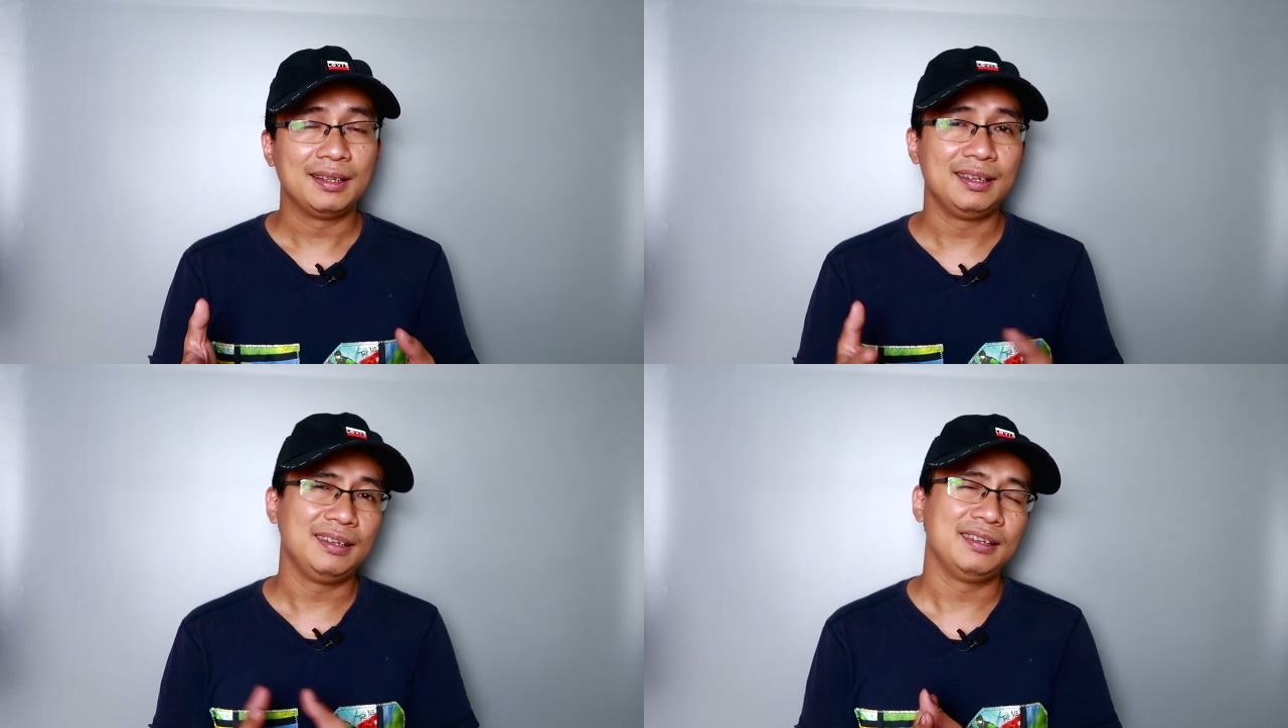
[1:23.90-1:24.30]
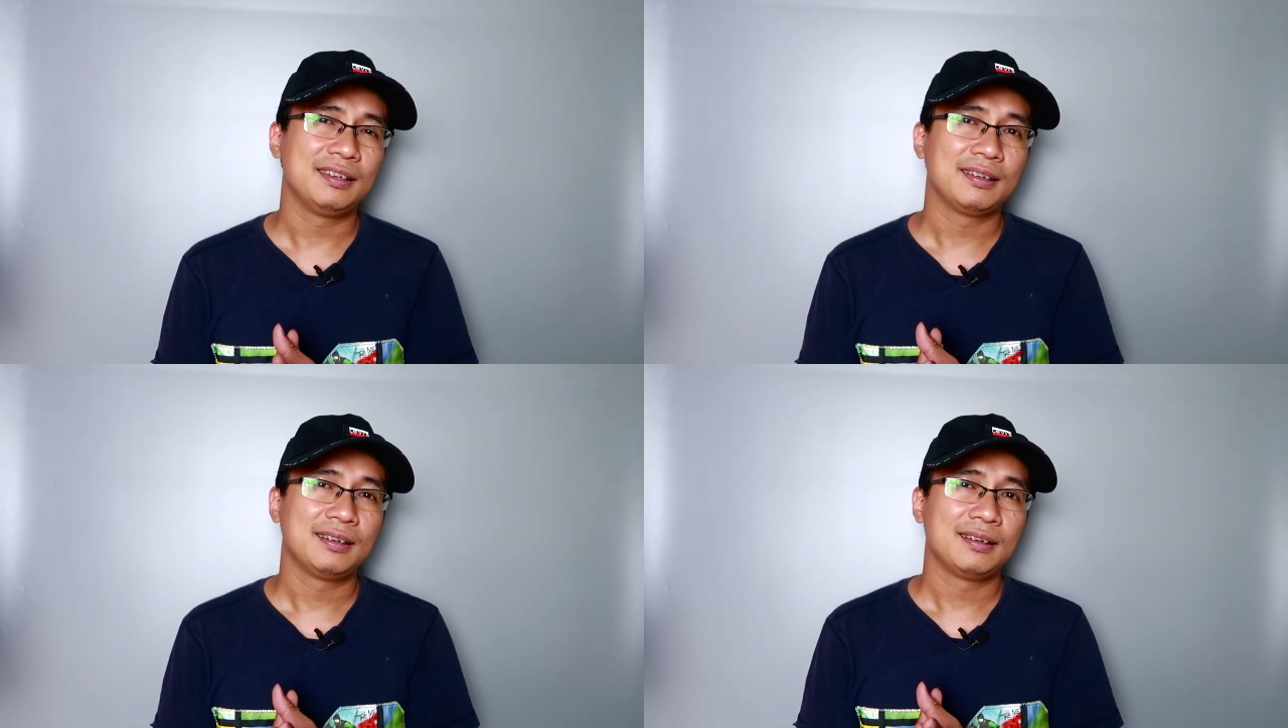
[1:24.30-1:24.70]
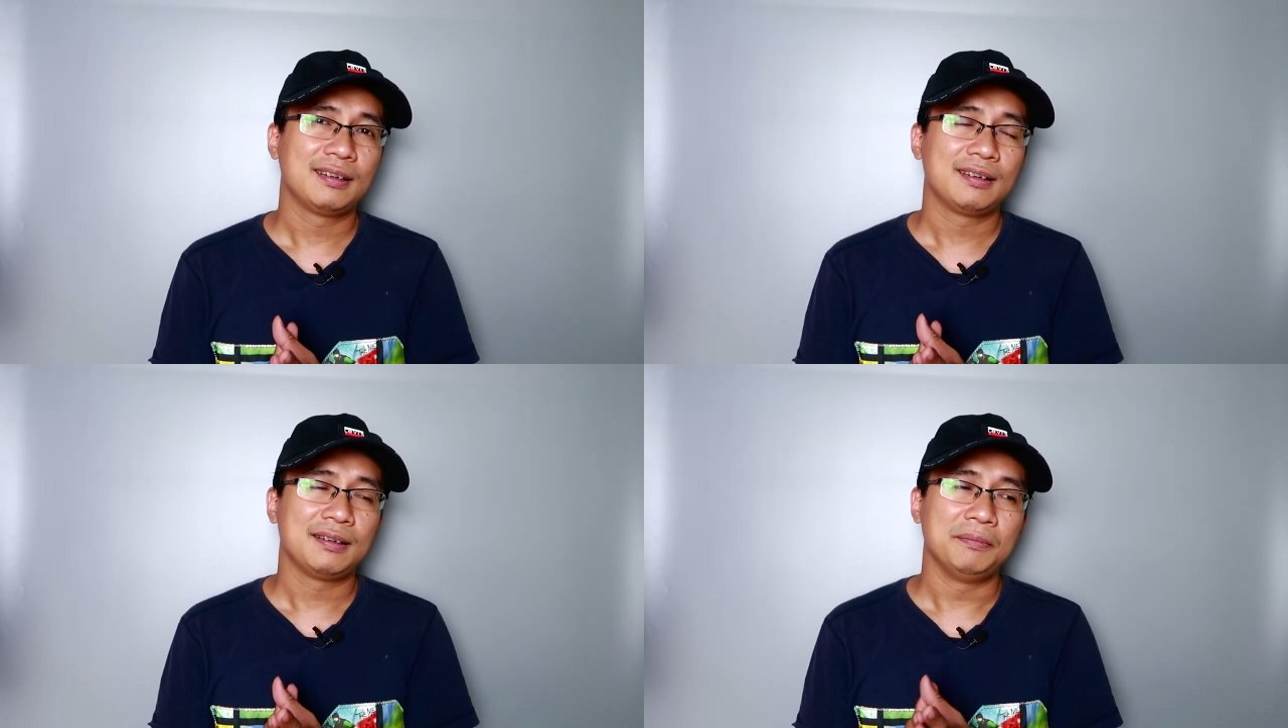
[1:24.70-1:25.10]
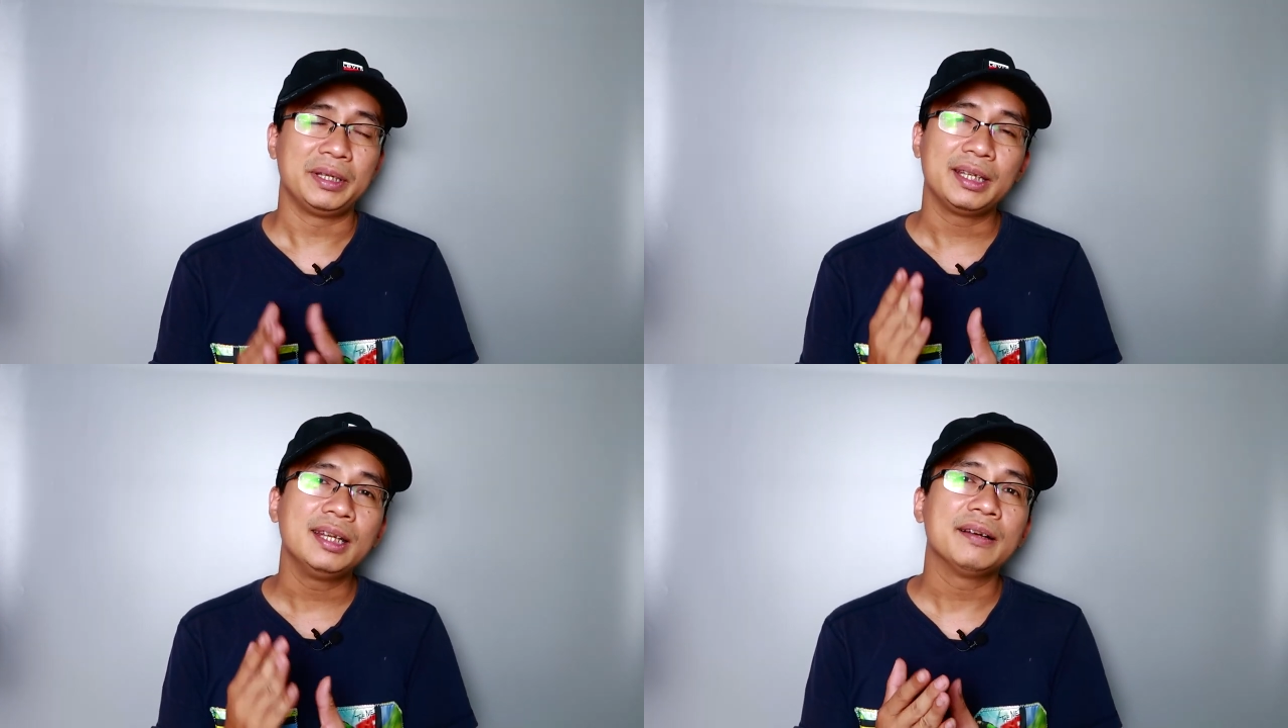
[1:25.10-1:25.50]
thì
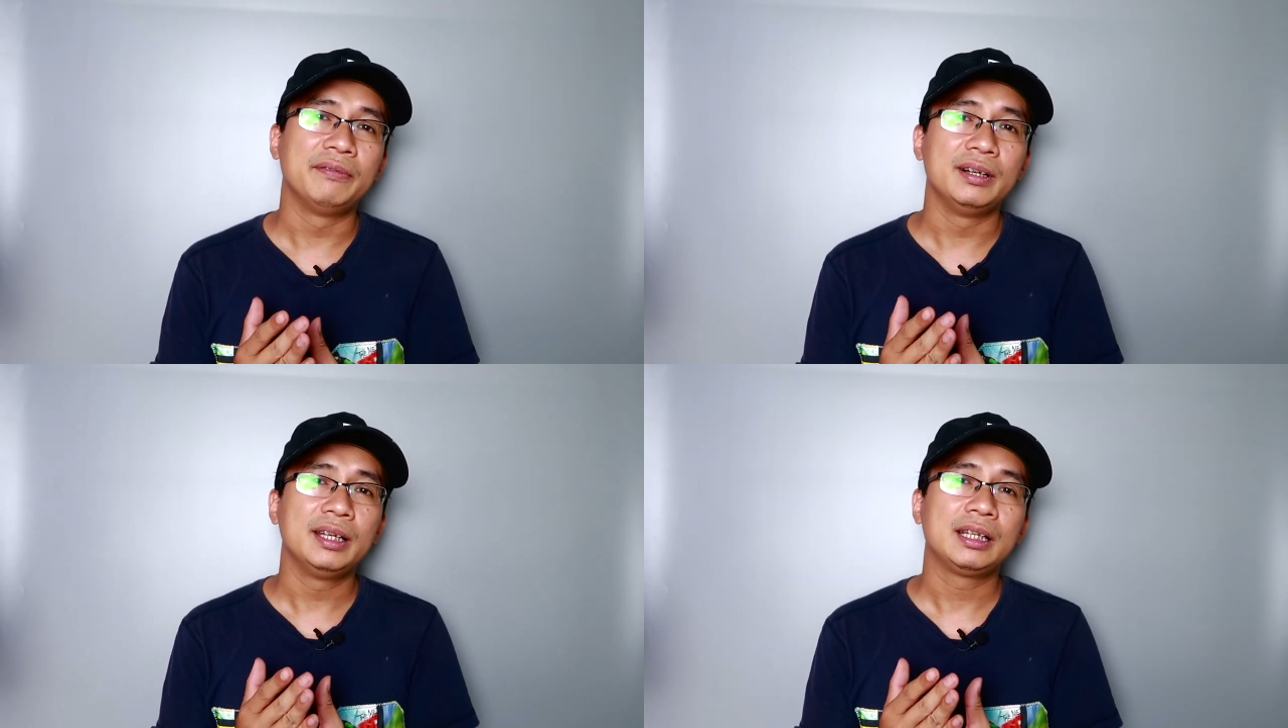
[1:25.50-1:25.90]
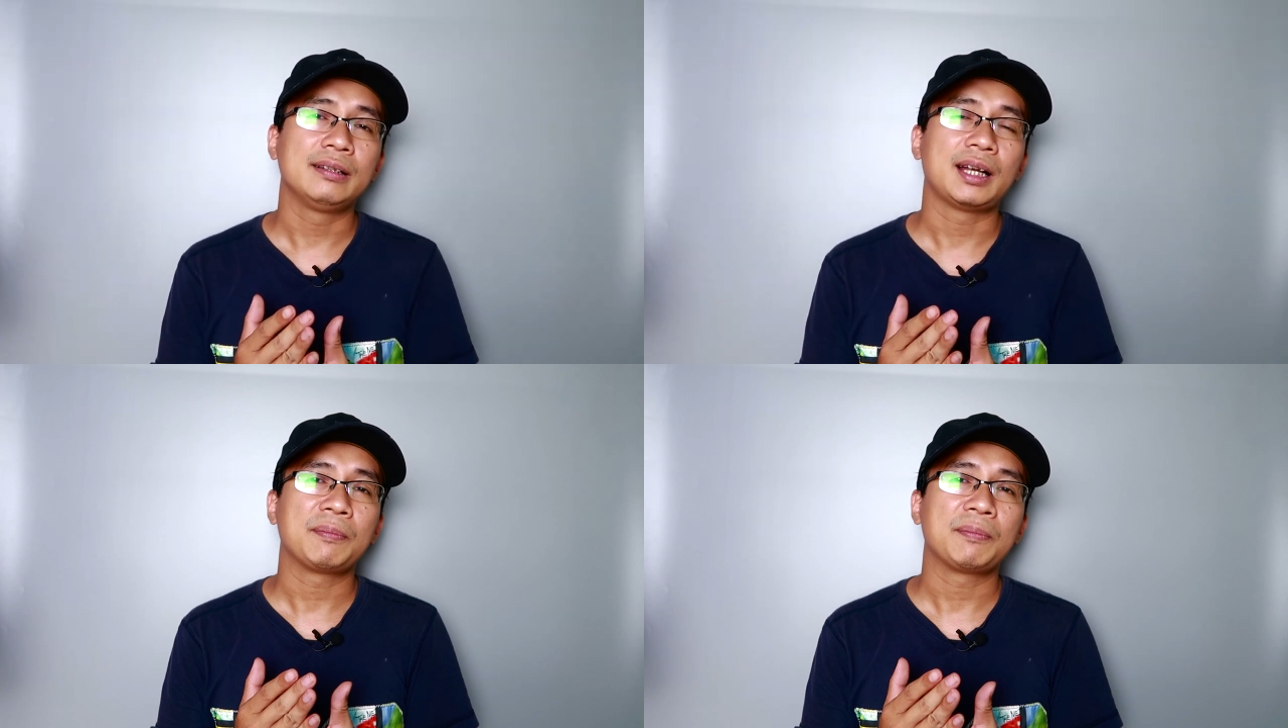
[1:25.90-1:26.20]
mình nghĩ là với